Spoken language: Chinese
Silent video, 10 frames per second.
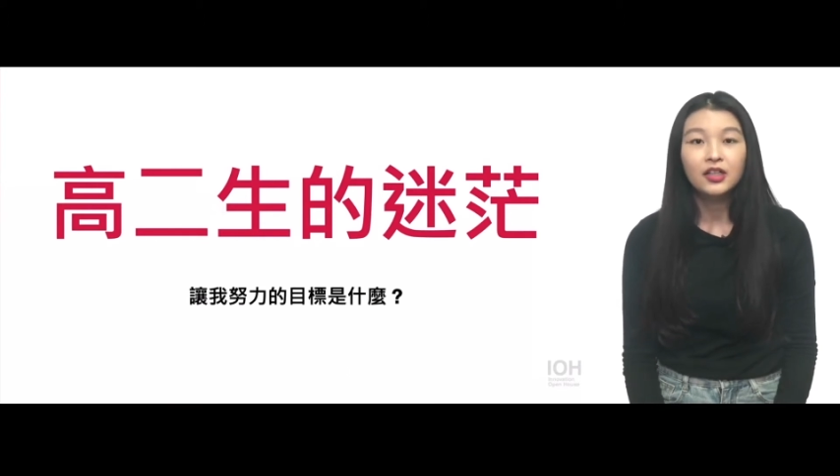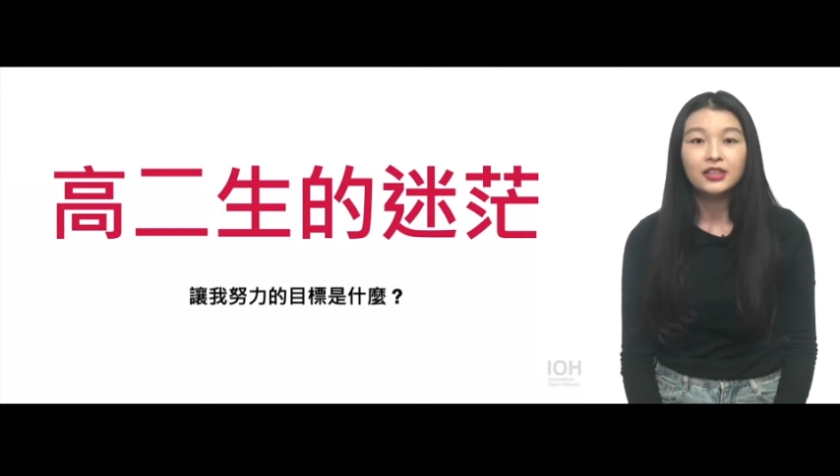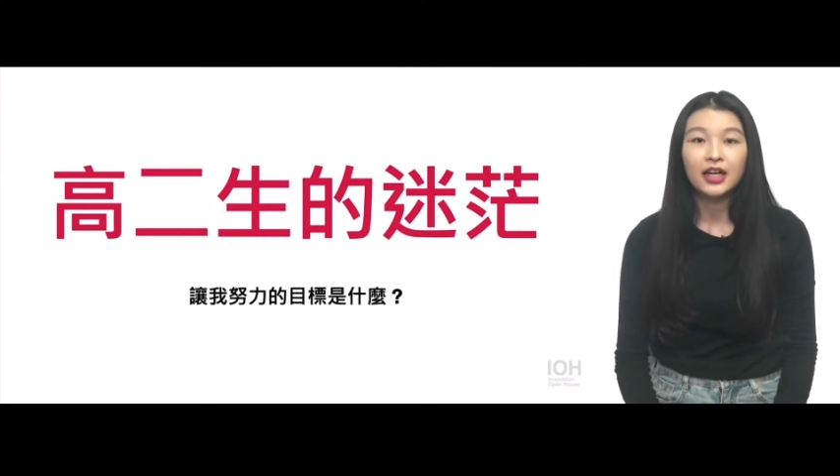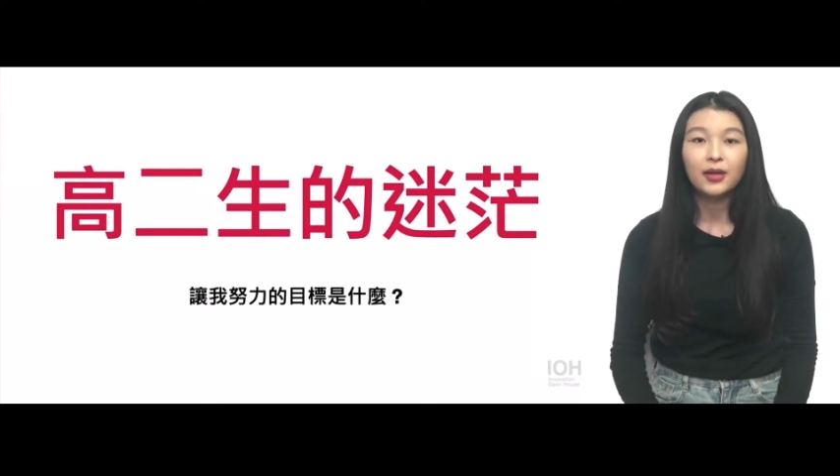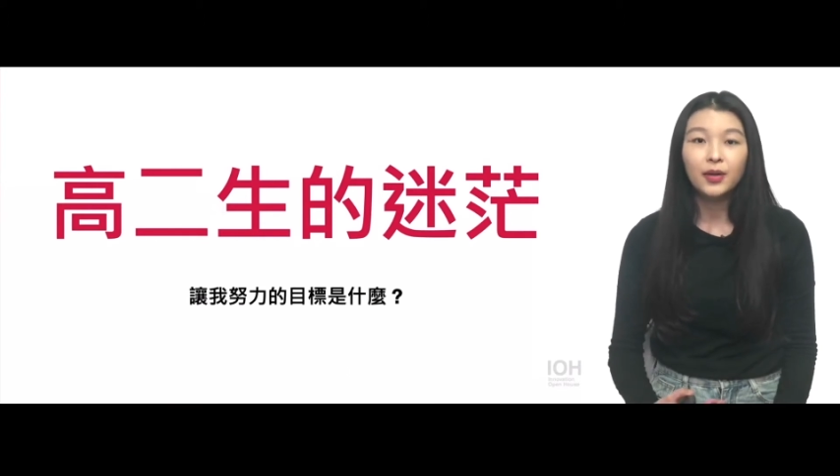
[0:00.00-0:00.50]

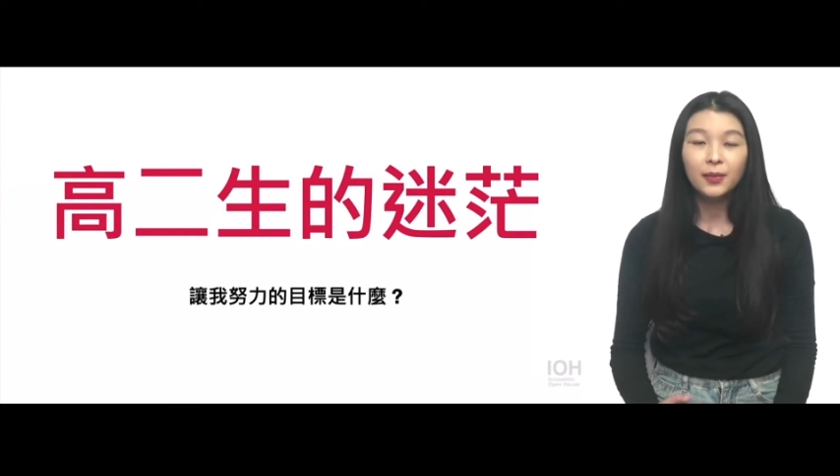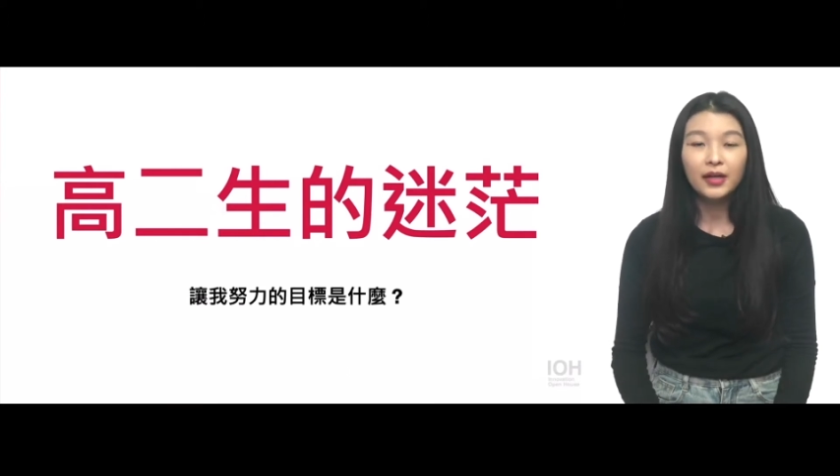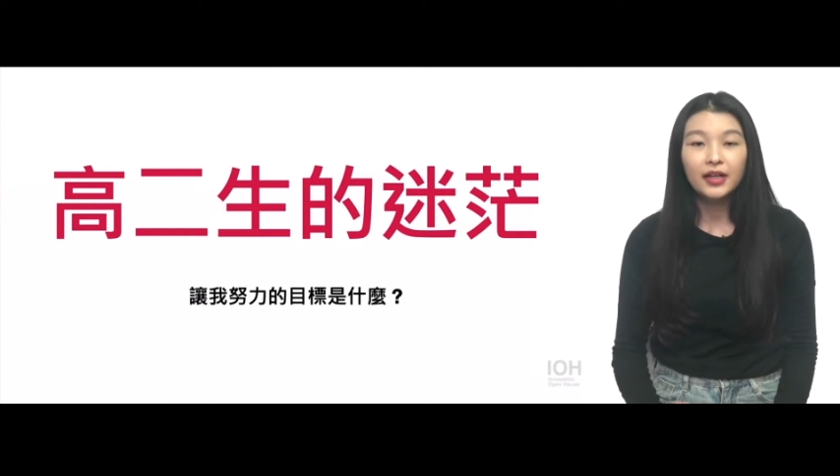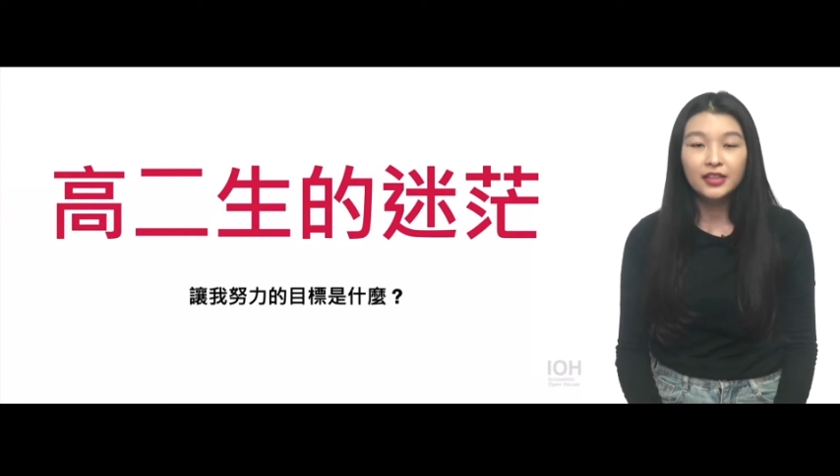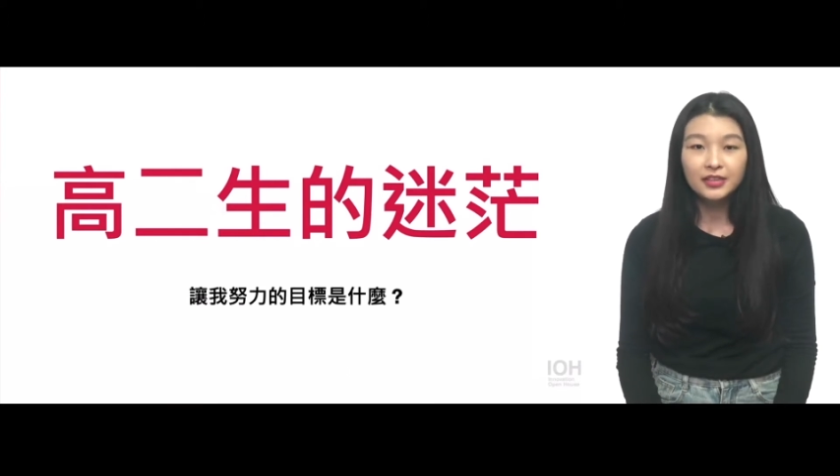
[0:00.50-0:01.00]
才慢
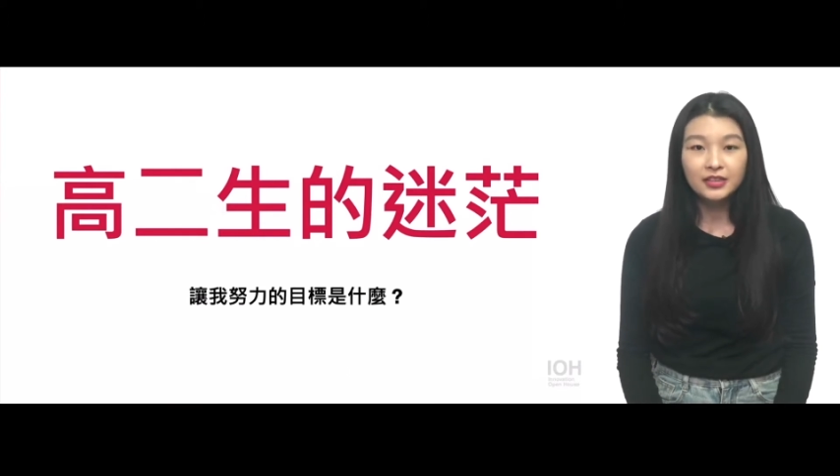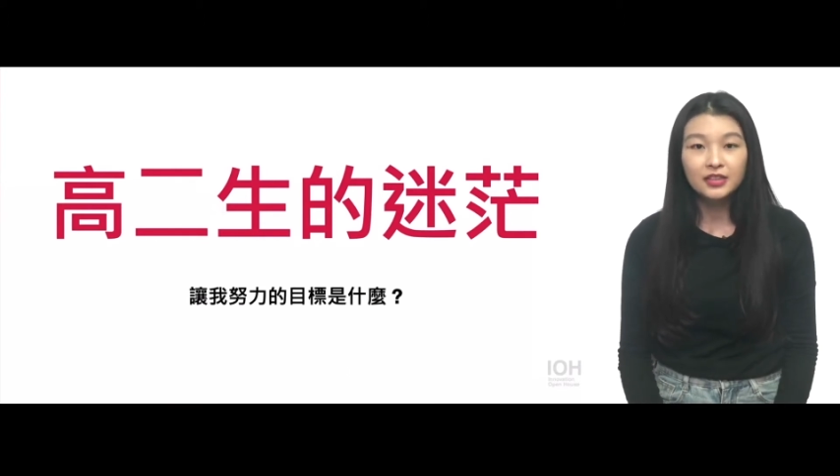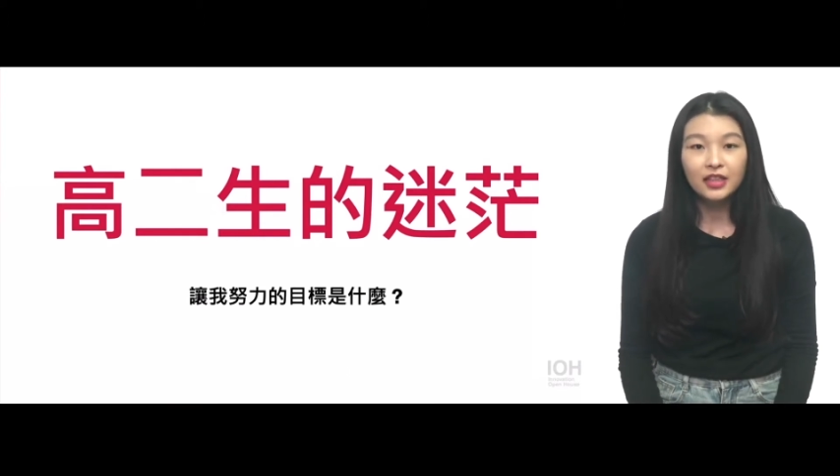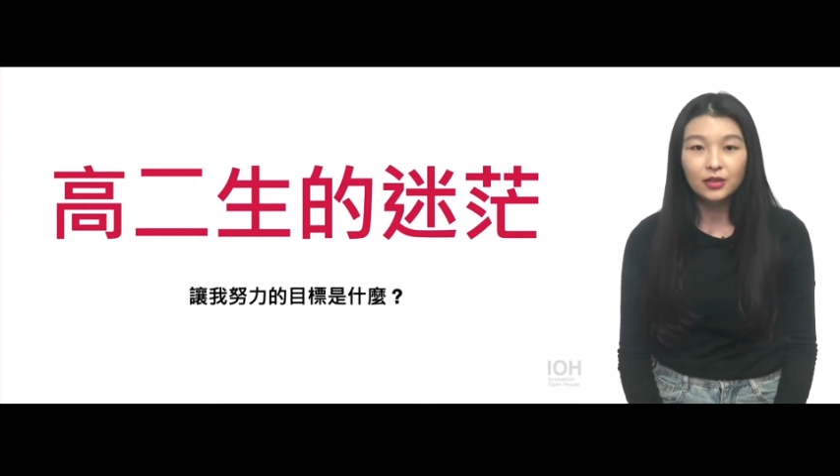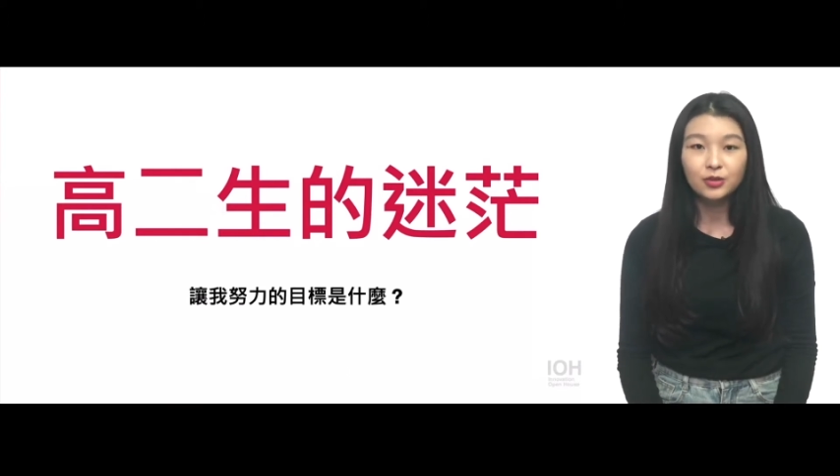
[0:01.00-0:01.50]
慢意
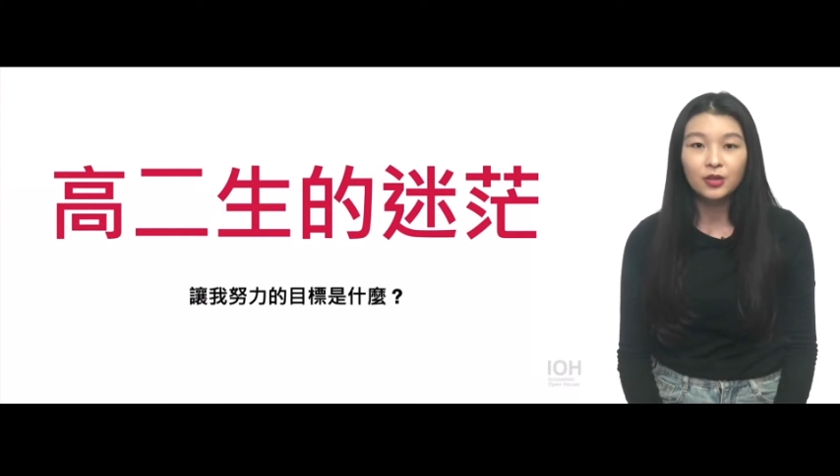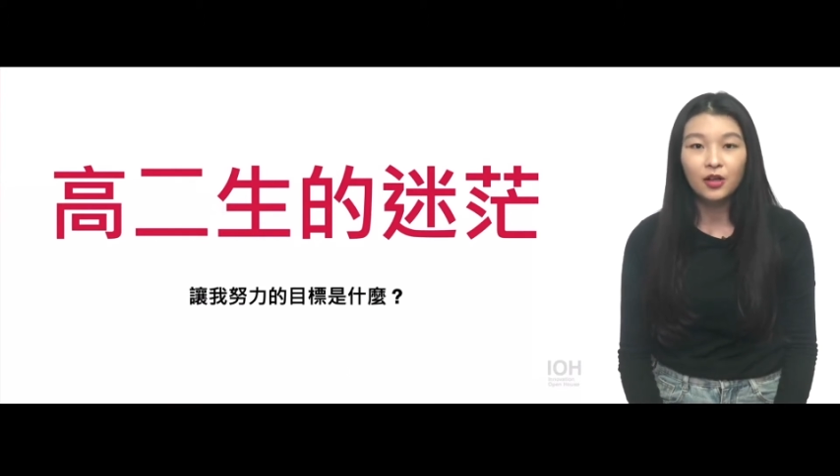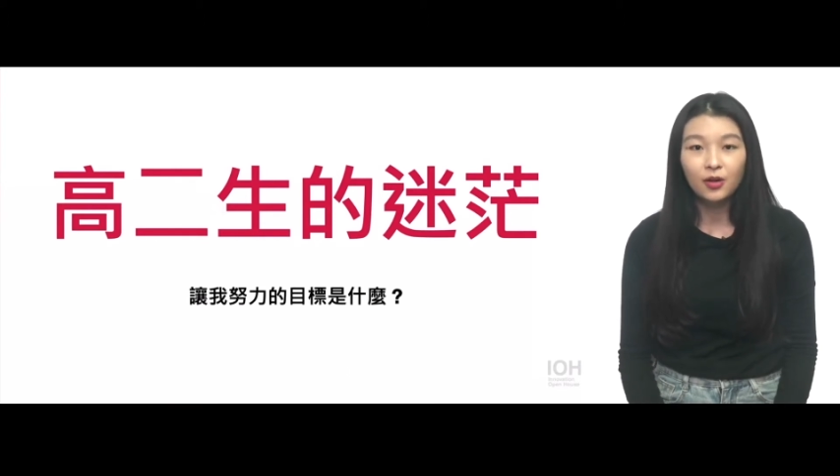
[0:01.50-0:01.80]
识到说，